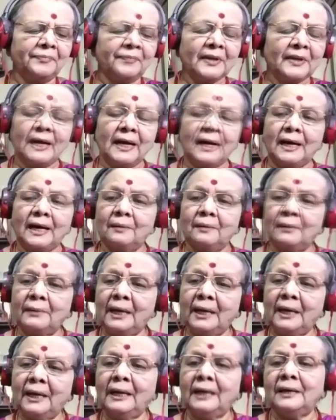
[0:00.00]

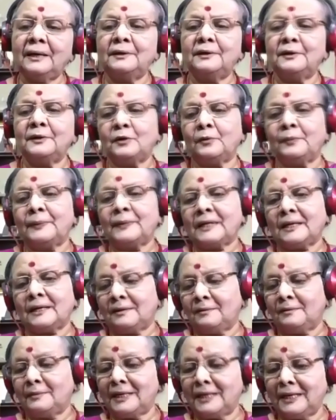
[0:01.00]
அம்மேன்னு கூப்பிடுறார்
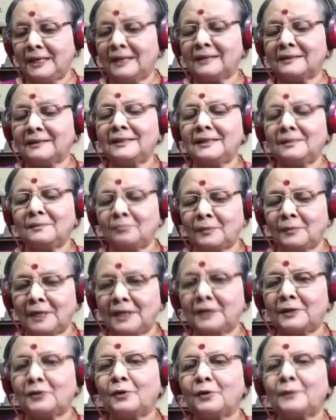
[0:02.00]
மலையாளத்துல
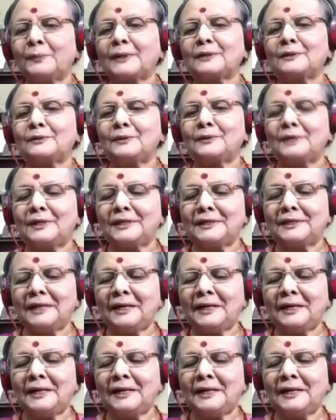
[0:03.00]
அம்மேன்னு கூப்பிடுறது உண்டு